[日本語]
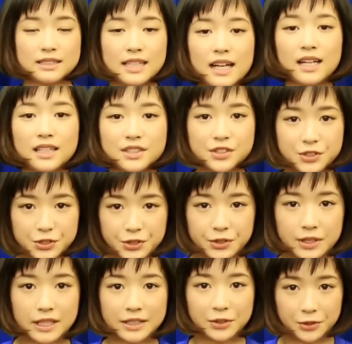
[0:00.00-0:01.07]
3月
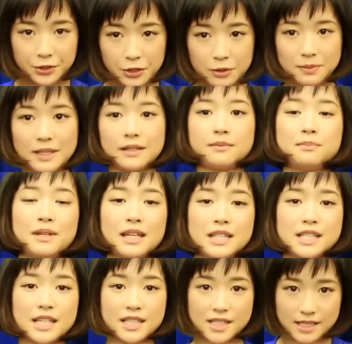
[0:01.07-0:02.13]
14日土曜日明
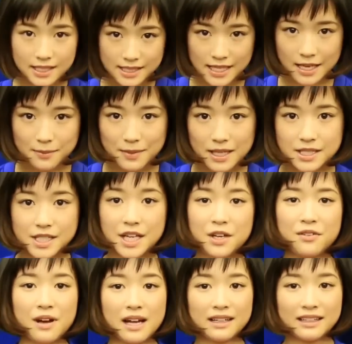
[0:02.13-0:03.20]
治安田生命
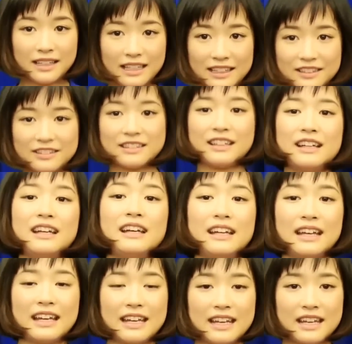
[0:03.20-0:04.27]
J1 リーグ、
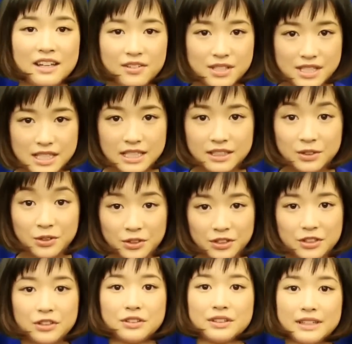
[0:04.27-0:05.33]
えー、FC 東
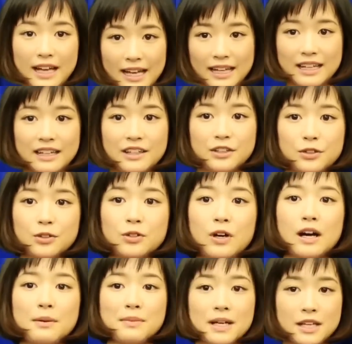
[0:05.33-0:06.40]
京対横
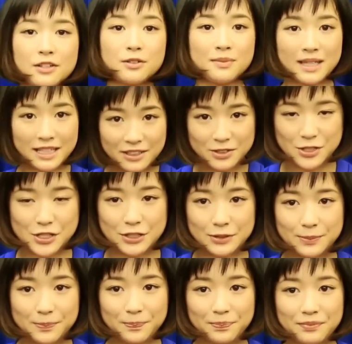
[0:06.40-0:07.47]
浜 F・ マリノス
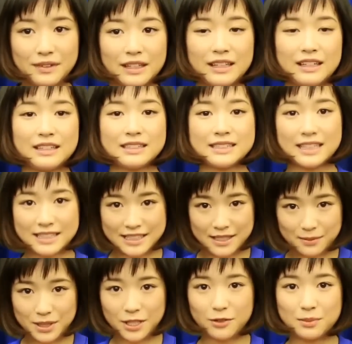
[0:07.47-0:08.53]

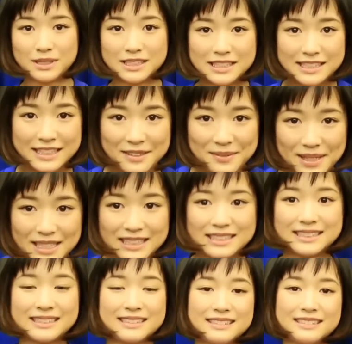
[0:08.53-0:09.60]
スタジアムでお待ちしてます